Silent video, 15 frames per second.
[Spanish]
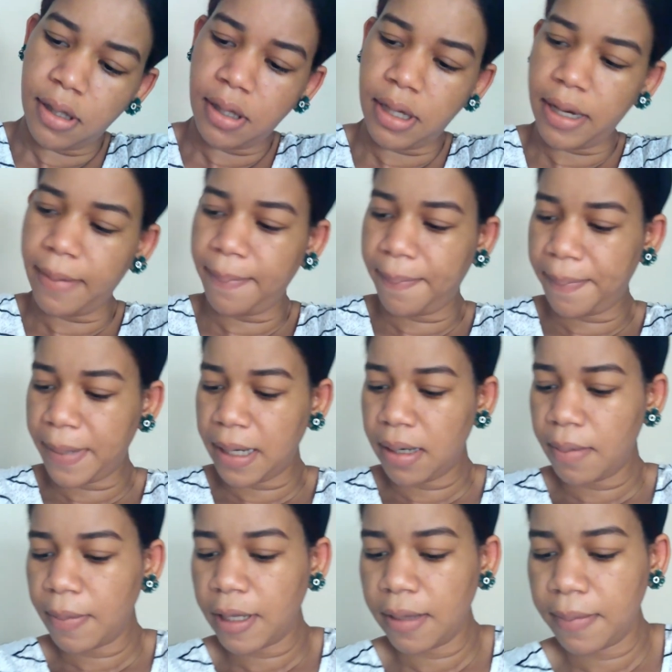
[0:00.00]
la
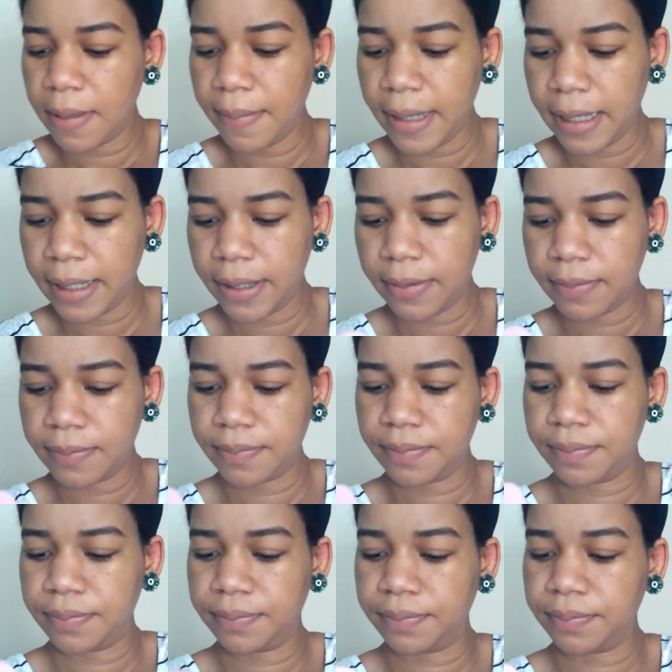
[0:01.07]
palma de mi mano
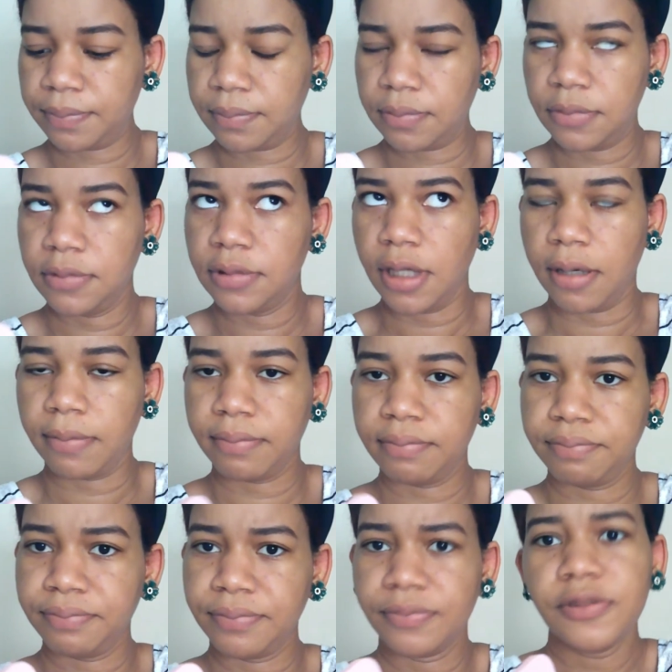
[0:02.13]
no,
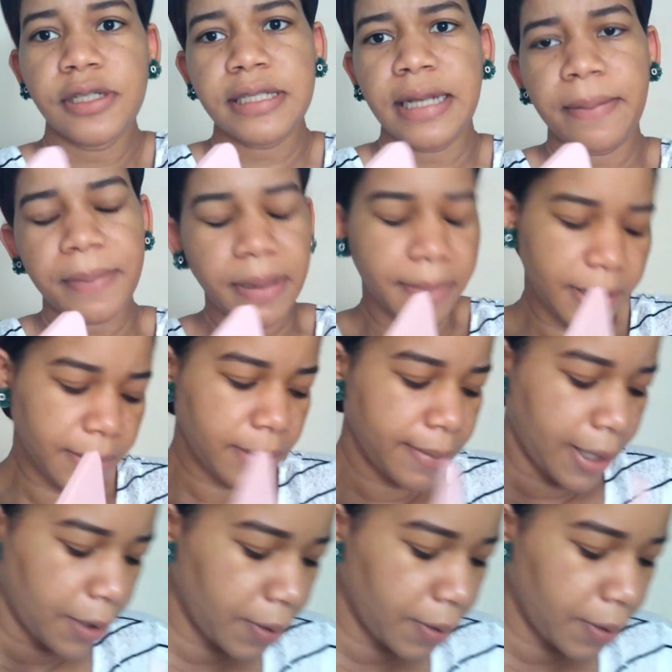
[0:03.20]
no es la palma de mi mano,